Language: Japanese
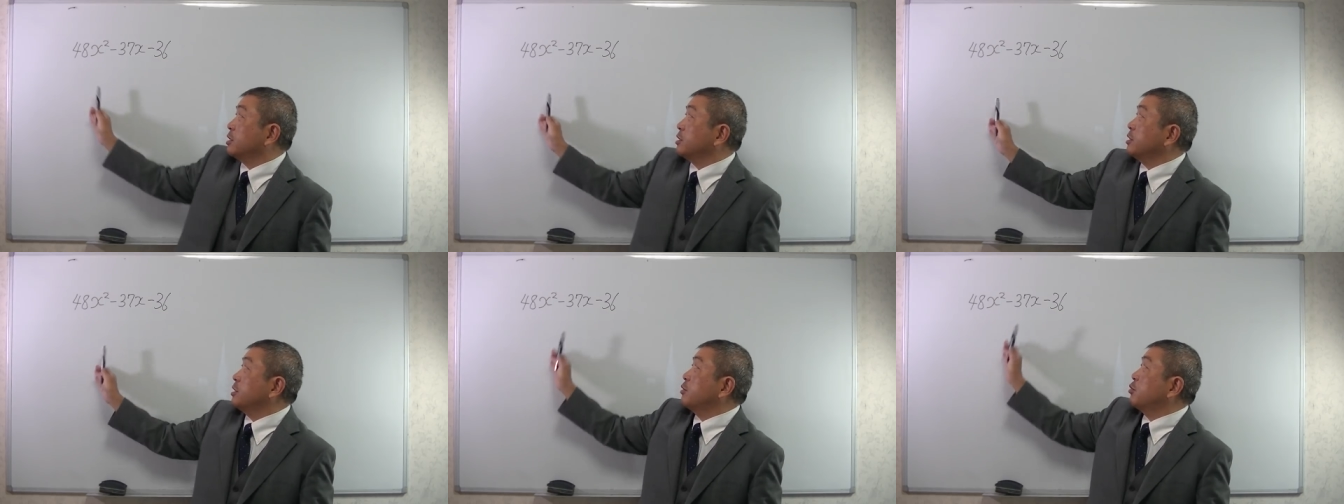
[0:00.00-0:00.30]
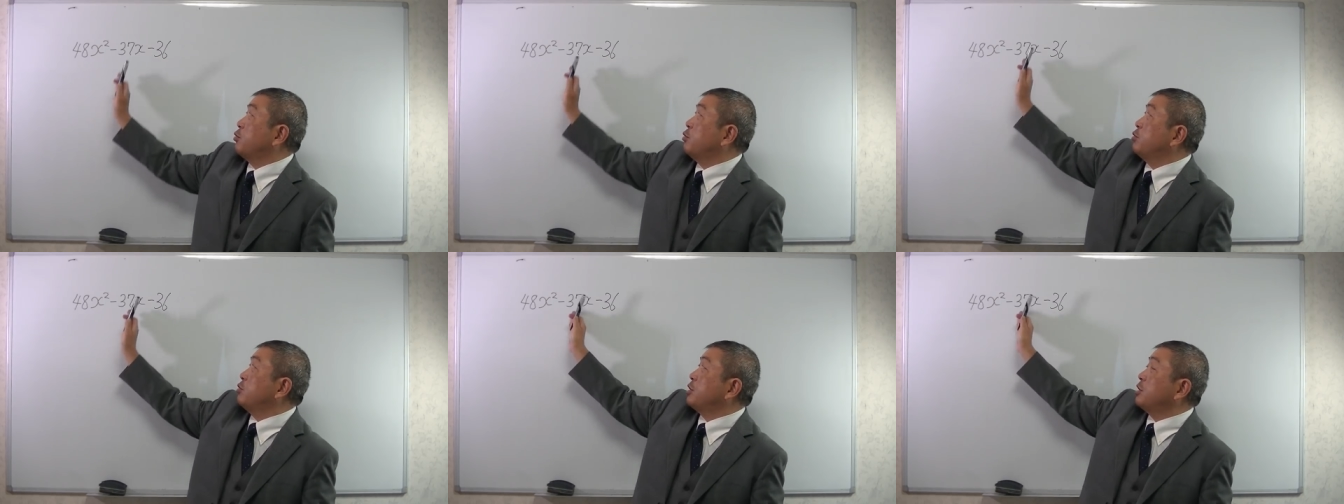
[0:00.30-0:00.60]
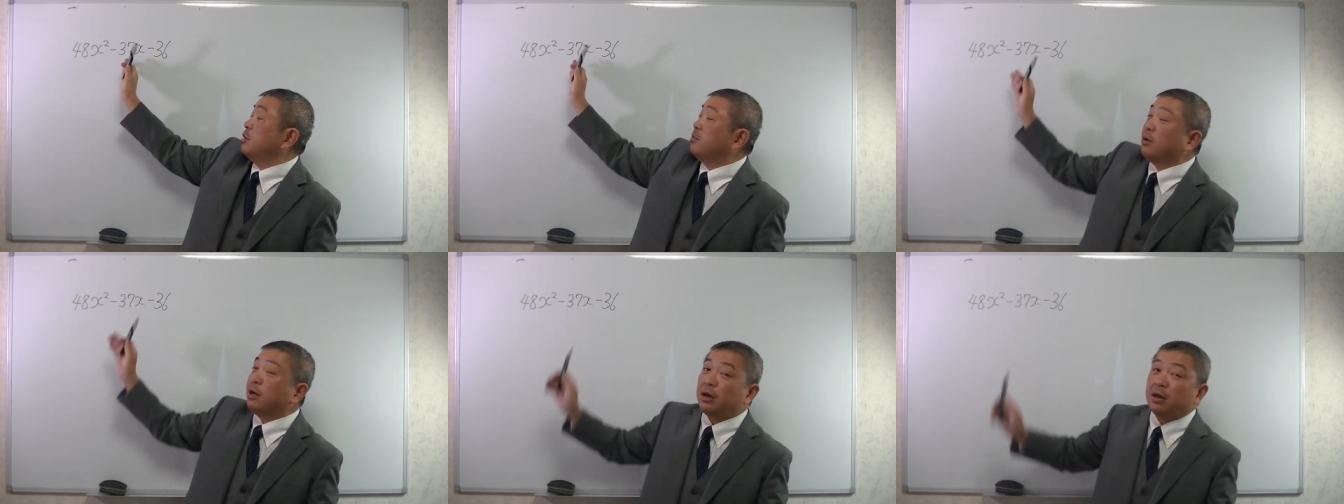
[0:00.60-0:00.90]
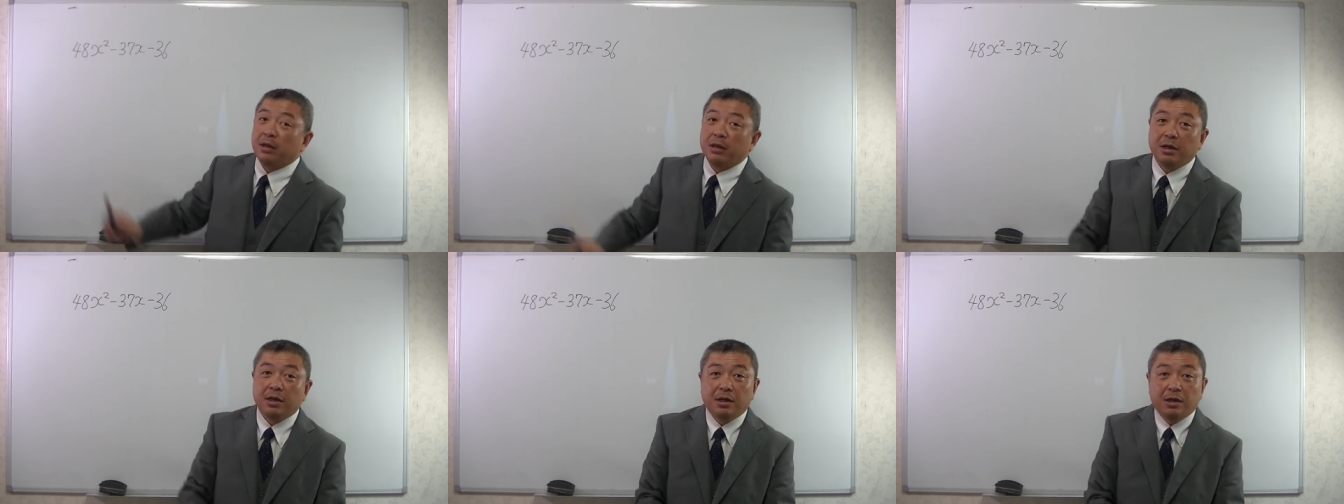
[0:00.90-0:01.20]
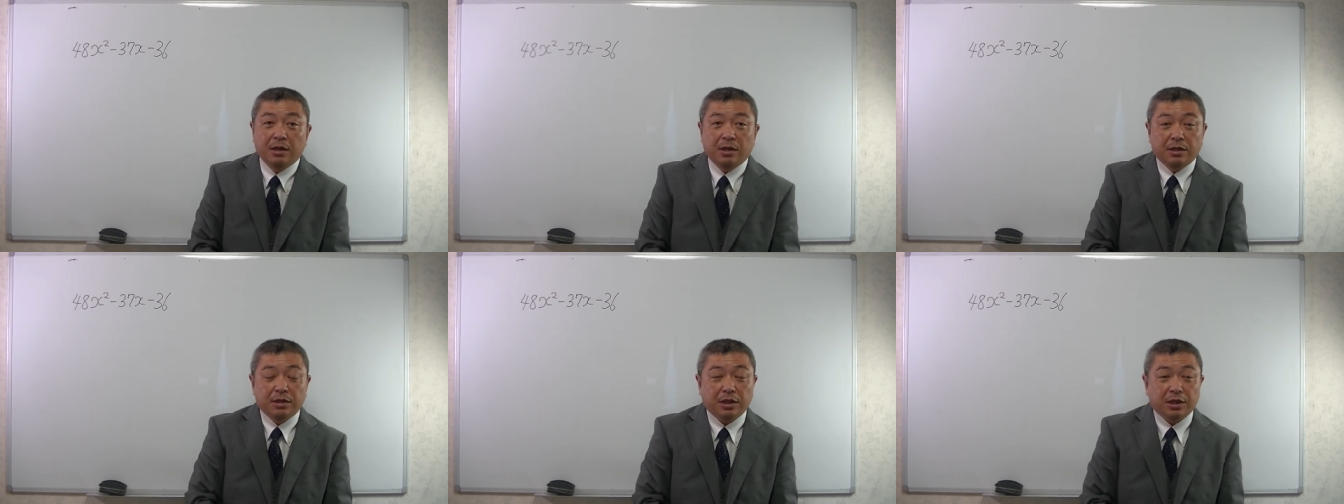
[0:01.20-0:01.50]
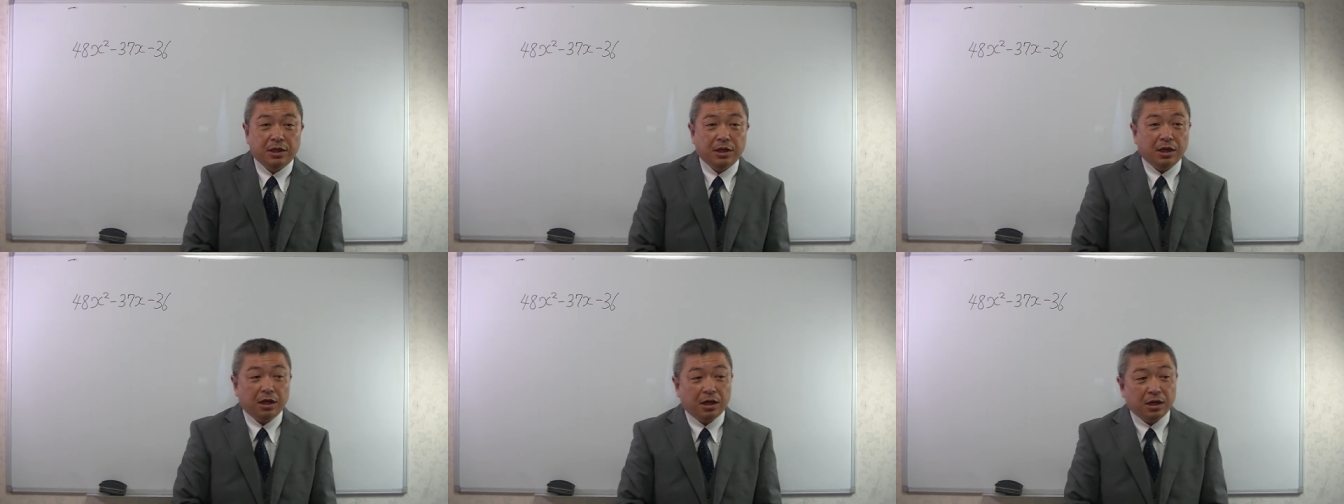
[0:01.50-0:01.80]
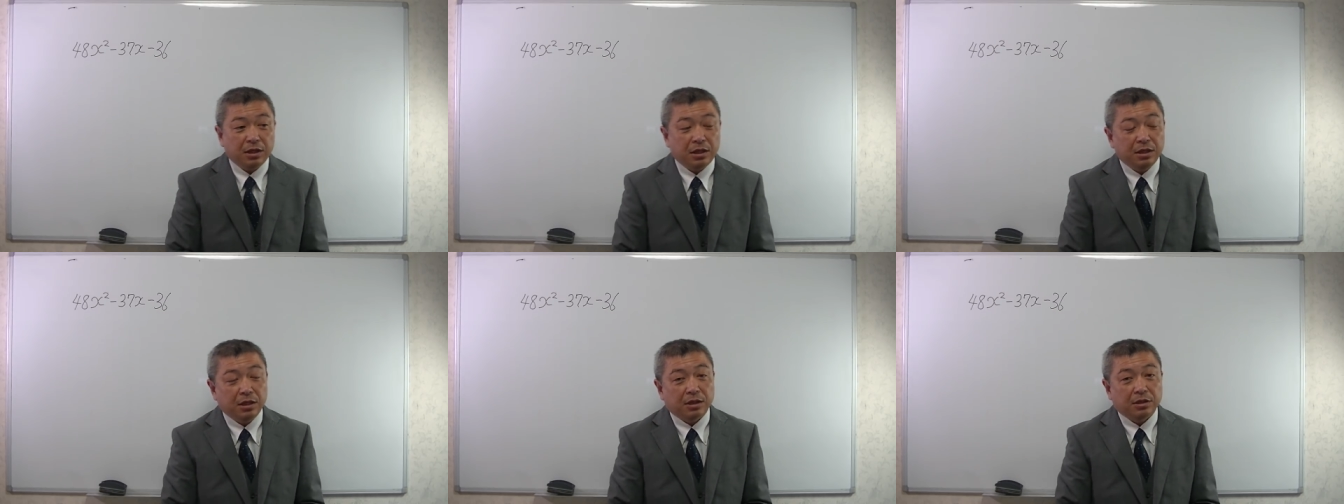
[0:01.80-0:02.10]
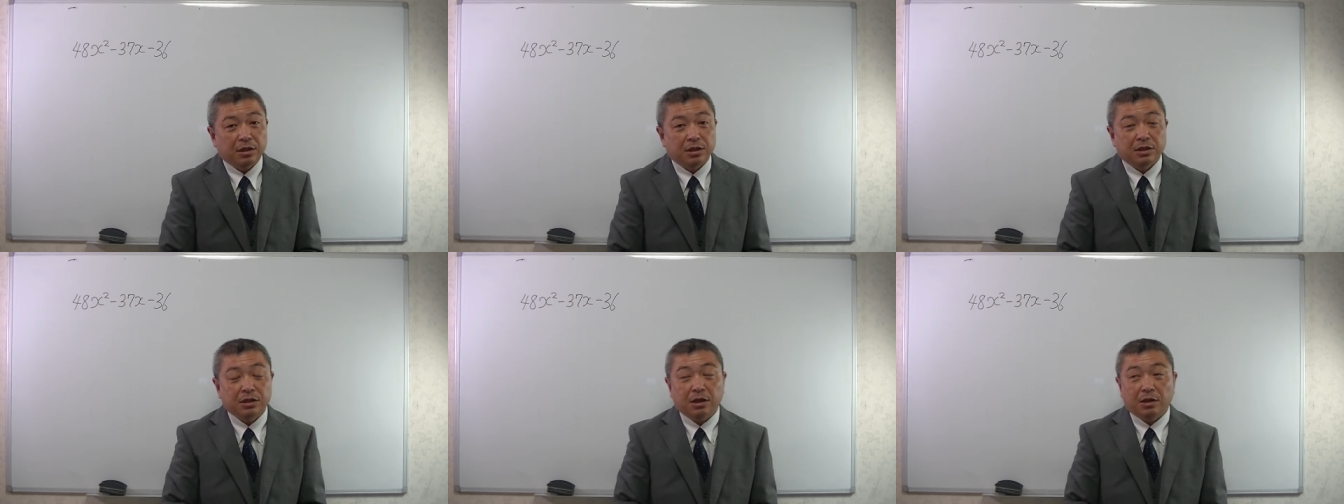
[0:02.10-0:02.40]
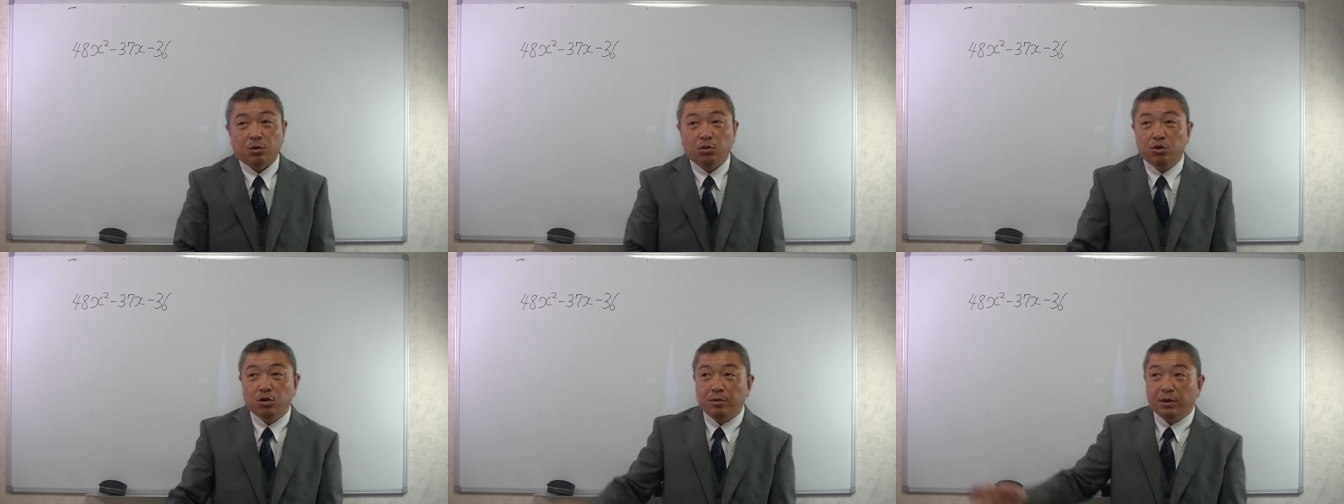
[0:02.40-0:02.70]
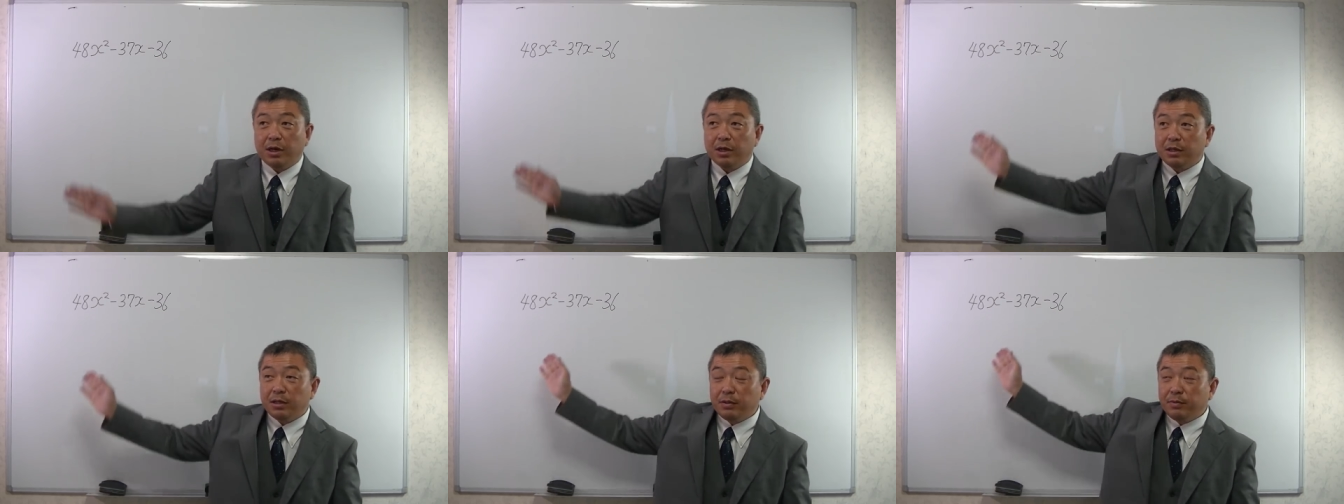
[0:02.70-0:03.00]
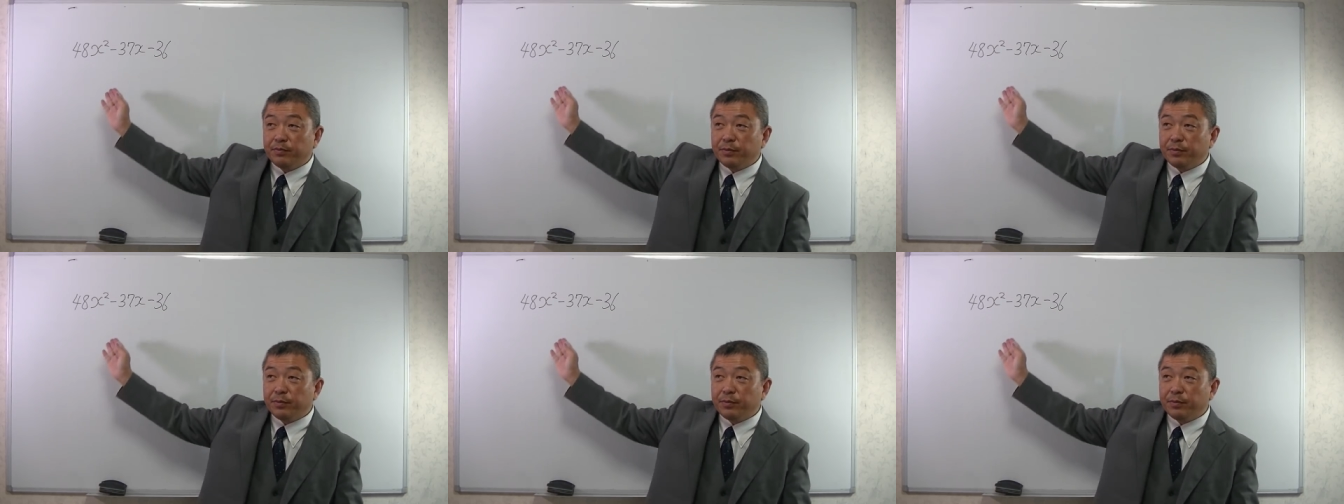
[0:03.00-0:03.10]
けてこうなれば出来上がりなんですが、この場合、